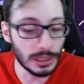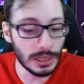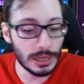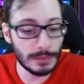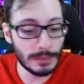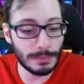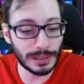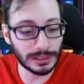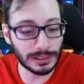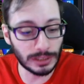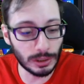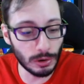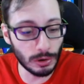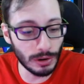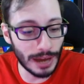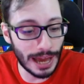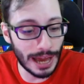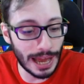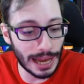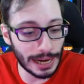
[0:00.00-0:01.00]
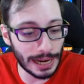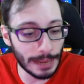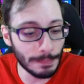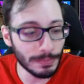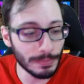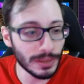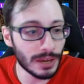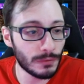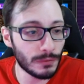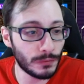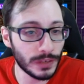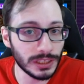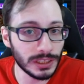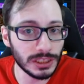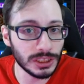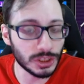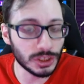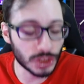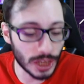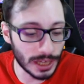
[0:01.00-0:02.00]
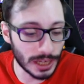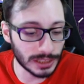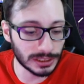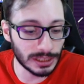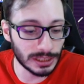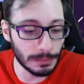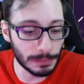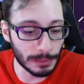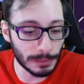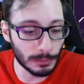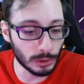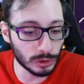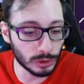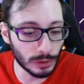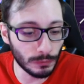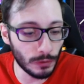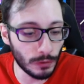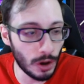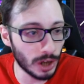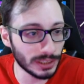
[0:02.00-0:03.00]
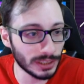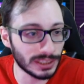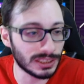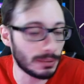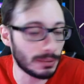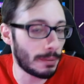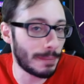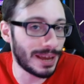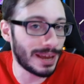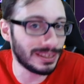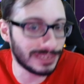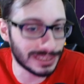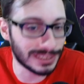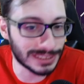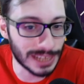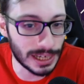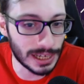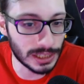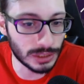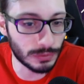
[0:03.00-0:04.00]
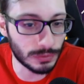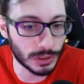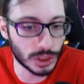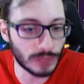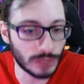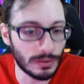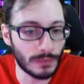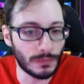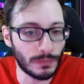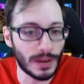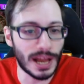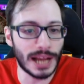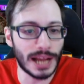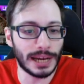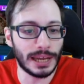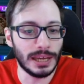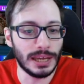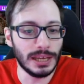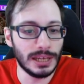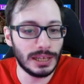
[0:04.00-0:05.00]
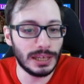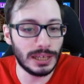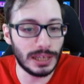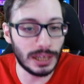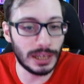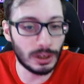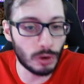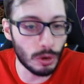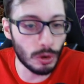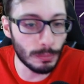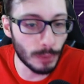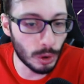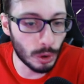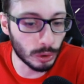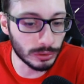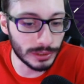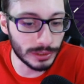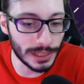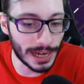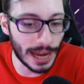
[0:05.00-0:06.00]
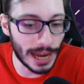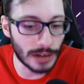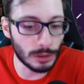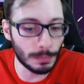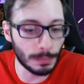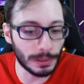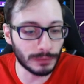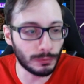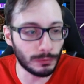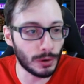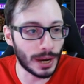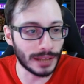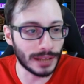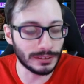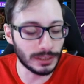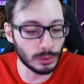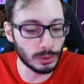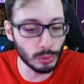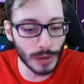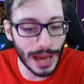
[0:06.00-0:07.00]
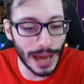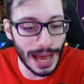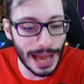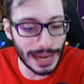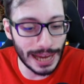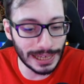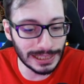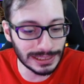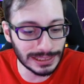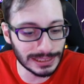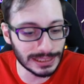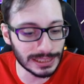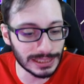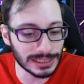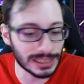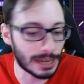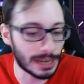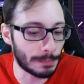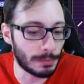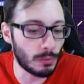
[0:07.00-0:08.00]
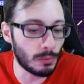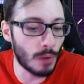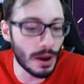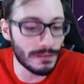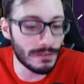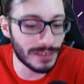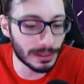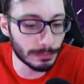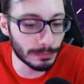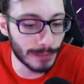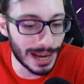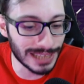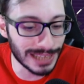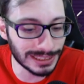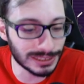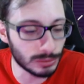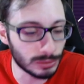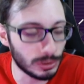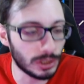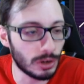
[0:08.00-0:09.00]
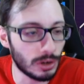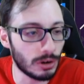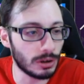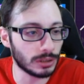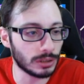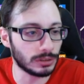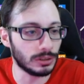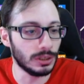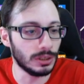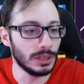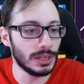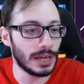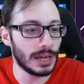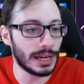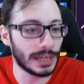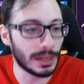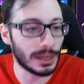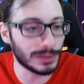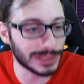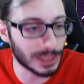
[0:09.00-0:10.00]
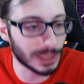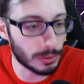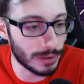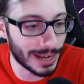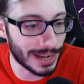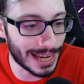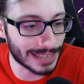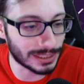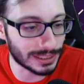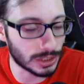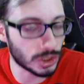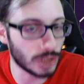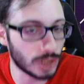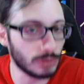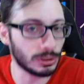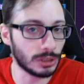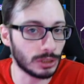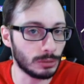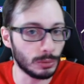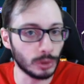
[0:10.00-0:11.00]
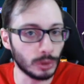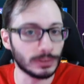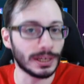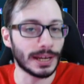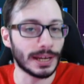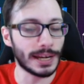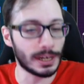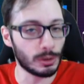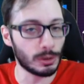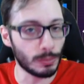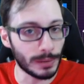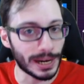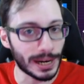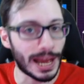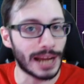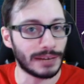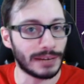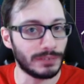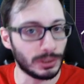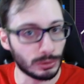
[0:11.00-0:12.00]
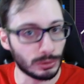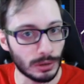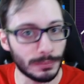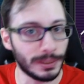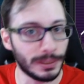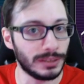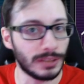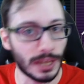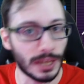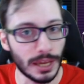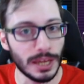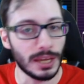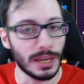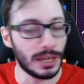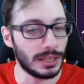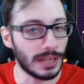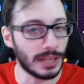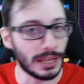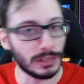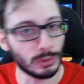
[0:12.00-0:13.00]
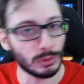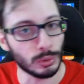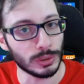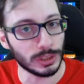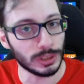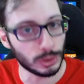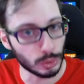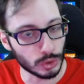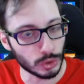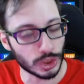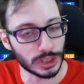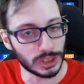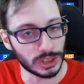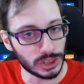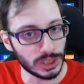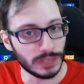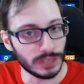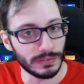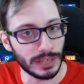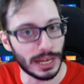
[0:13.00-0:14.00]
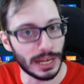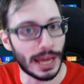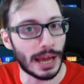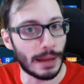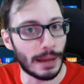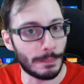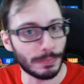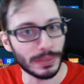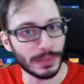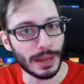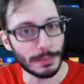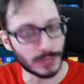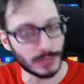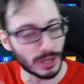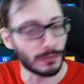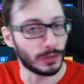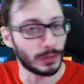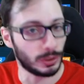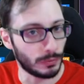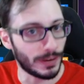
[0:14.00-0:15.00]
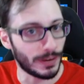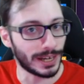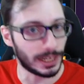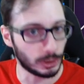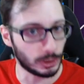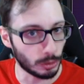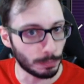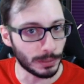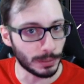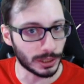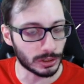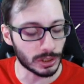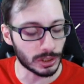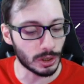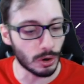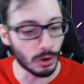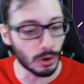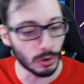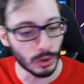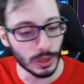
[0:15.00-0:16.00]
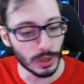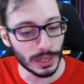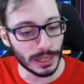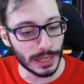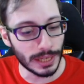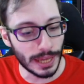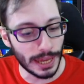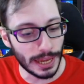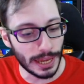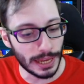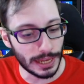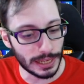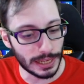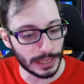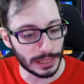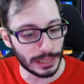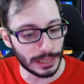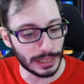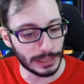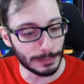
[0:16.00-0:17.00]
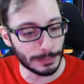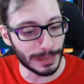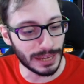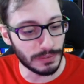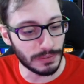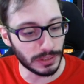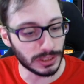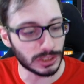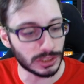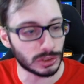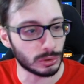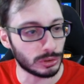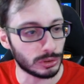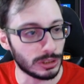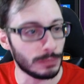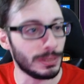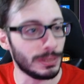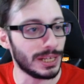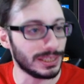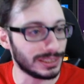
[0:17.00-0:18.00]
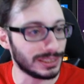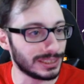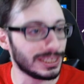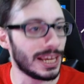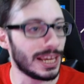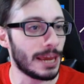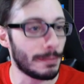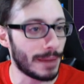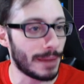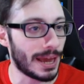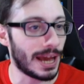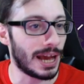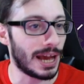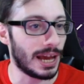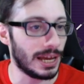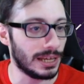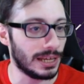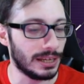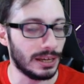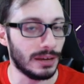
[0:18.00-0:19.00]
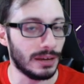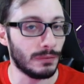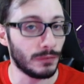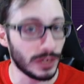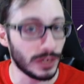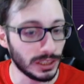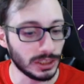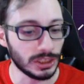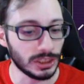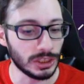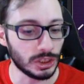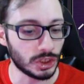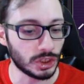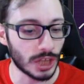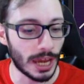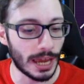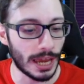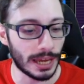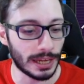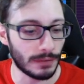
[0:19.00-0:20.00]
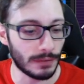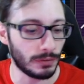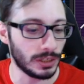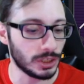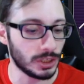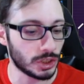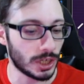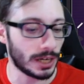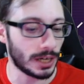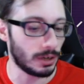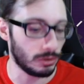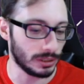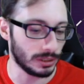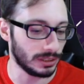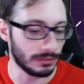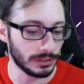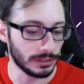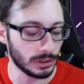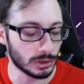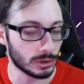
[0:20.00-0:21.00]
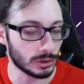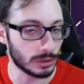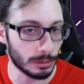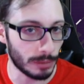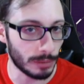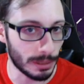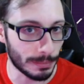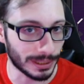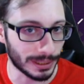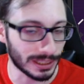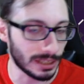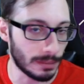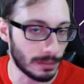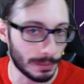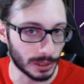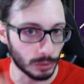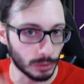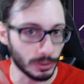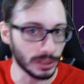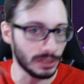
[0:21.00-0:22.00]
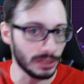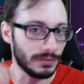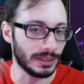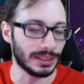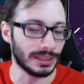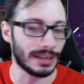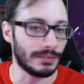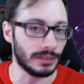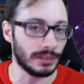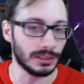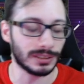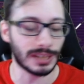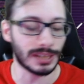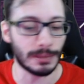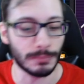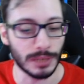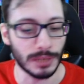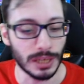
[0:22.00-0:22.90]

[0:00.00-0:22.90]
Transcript: particolare. Fenice è sempre molto forte, siamo a Pentestar che ci faceva fare eh, combo con Tiranno Perforante Dugares, Scrap Wyvern Must, Unicorno, anche questa qui è una carta che ci ha aiutato molto anche a recuperare eventualmente nei turni successivi, la, ci ha fatto fare la doppia draw e eh, rimaneva indistruttibile insieme a eh, Fenice, che Fenice lo rendeva indistruttibile in battaglia, per cui diventavano entrambi